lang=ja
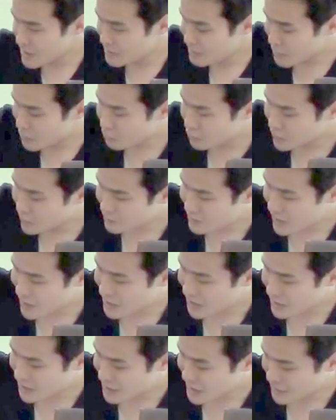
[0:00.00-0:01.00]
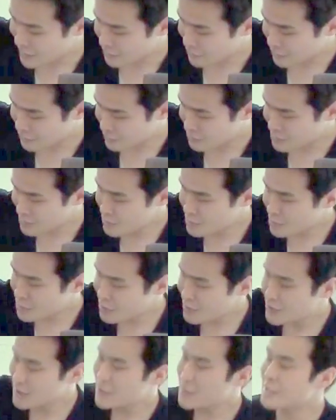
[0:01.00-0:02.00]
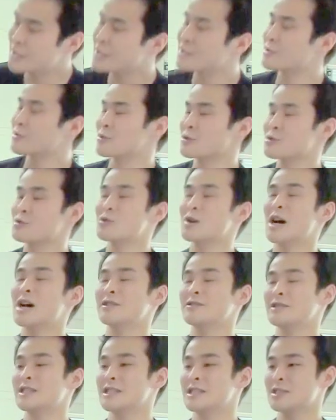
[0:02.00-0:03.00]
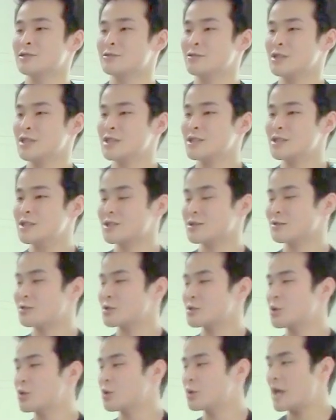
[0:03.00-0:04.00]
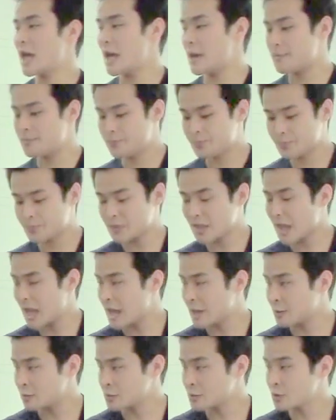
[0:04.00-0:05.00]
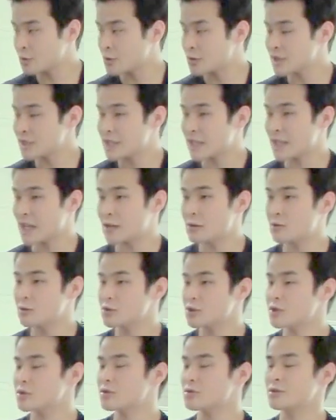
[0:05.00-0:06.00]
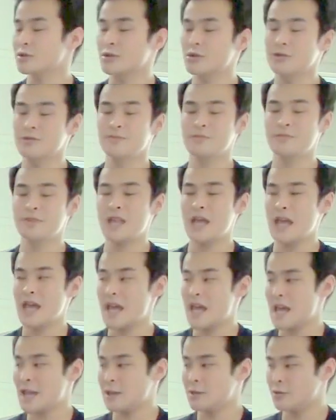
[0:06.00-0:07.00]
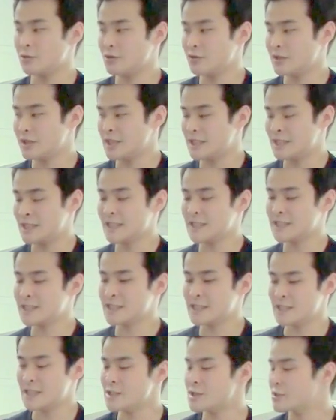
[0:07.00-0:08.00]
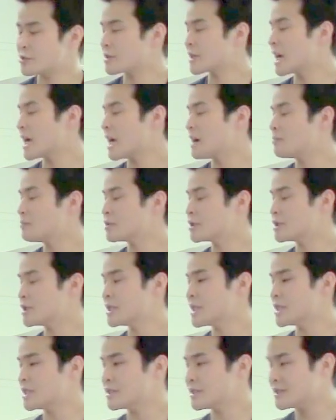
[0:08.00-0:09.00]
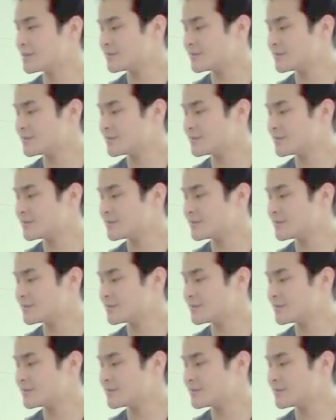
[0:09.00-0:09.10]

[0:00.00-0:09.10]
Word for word: 今ここにはあの5つの手法があるんですけど5つの手法で、えーと、取得した150個の、えーと、とインスタンスですね10回反復して